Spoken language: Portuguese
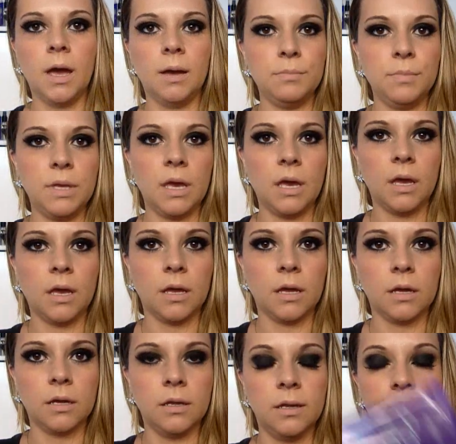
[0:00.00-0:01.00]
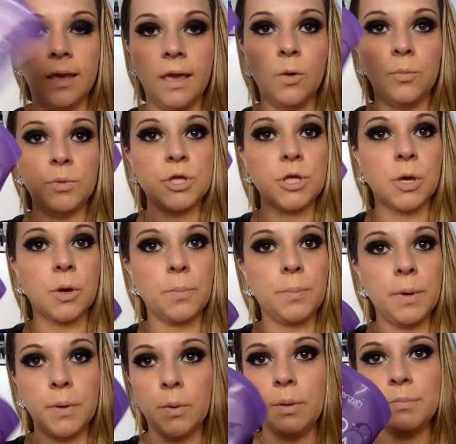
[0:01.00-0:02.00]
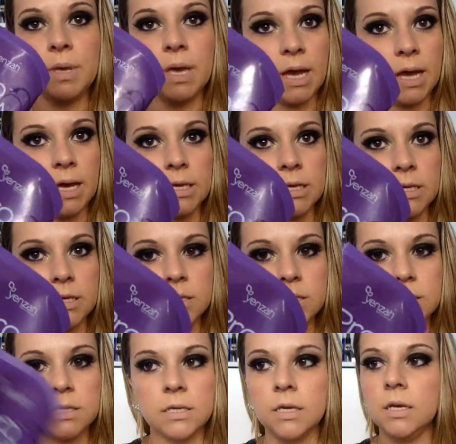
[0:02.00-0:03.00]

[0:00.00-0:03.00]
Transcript: a minha, ele realmente recuperou a minha raiz